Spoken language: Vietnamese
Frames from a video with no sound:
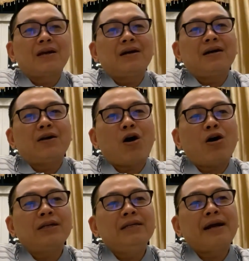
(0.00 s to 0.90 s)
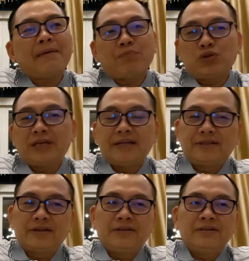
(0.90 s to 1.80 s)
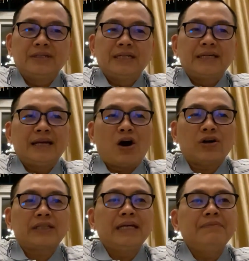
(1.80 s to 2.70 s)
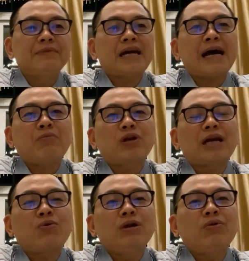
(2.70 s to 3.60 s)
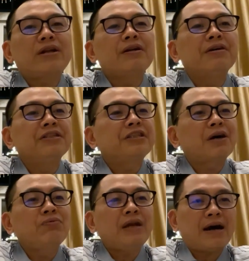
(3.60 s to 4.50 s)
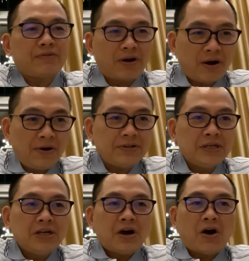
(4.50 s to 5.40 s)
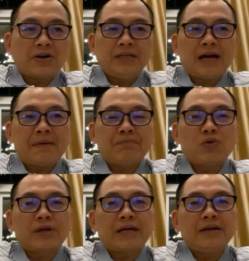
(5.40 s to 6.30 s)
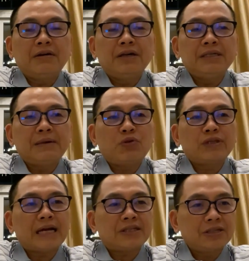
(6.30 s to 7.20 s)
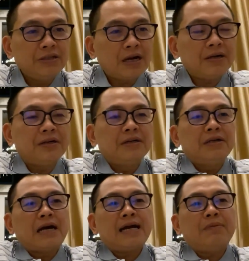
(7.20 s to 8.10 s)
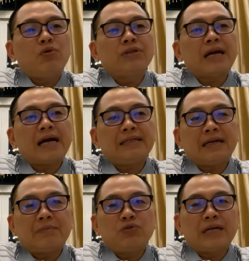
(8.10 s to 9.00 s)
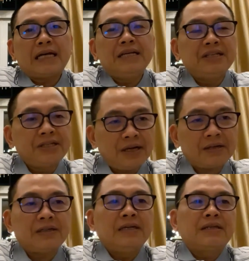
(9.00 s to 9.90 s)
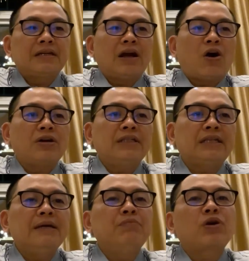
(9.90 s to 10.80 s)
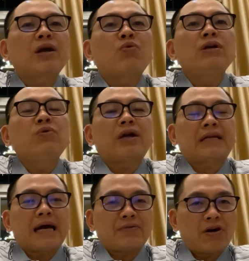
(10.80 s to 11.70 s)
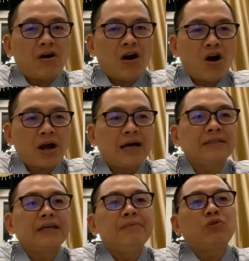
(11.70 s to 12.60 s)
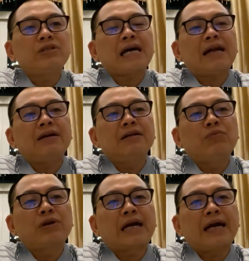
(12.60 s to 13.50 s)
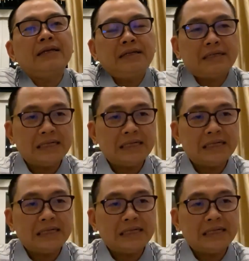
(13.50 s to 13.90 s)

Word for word: à, họ đi gặp một thiền sư để họ tìm ra một cái quy luật đời sống nào đó họ đi gặp một cái người như một nhà sư hay là một nhà gì ạ một nhà hiền triết để họ đi tìm một cái quy luật nào đó họ cần tìm một trả lời một cái